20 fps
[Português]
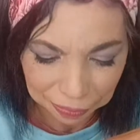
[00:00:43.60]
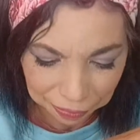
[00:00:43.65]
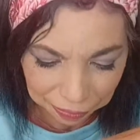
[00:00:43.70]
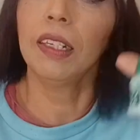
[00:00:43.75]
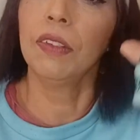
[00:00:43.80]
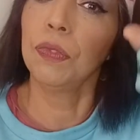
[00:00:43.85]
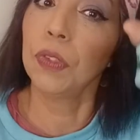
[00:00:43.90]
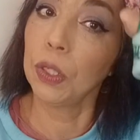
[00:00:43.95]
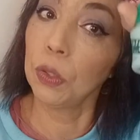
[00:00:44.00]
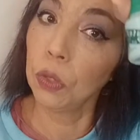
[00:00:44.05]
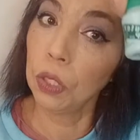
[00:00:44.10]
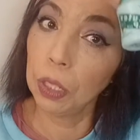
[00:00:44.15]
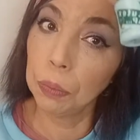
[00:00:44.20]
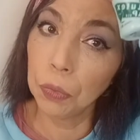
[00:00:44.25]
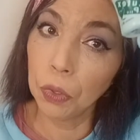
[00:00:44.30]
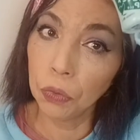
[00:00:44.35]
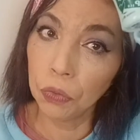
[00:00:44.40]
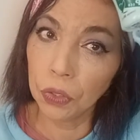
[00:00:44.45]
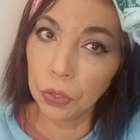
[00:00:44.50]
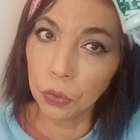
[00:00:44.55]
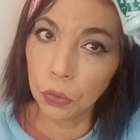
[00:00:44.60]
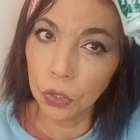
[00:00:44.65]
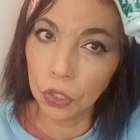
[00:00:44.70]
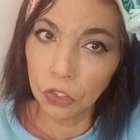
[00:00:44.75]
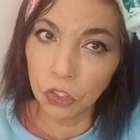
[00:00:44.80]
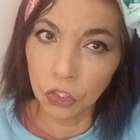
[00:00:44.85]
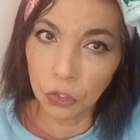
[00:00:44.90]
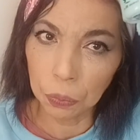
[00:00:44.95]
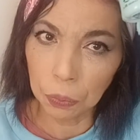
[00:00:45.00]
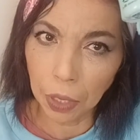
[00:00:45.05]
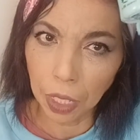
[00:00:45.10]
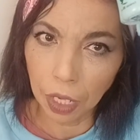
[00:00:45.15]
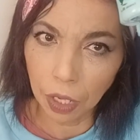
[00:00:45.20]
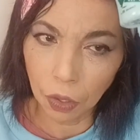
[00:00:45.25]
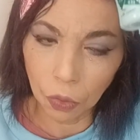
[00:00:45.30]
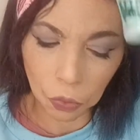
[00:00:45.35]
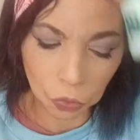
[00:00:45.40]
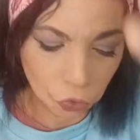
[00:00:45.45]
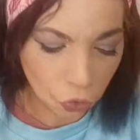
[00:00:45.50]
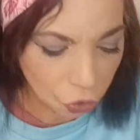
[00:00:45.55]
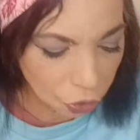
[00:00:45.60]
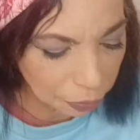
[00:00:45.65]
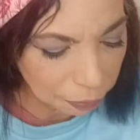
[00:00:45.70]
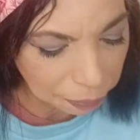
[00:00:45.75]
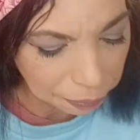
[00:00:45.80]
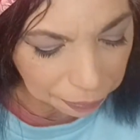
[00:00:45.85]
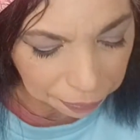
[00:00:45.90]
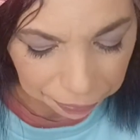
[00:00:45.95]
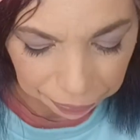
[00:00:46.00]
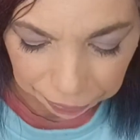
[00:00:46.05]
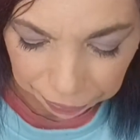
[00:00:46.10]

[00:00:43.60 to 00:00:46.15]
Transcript: Aí veio removedor de esmalte.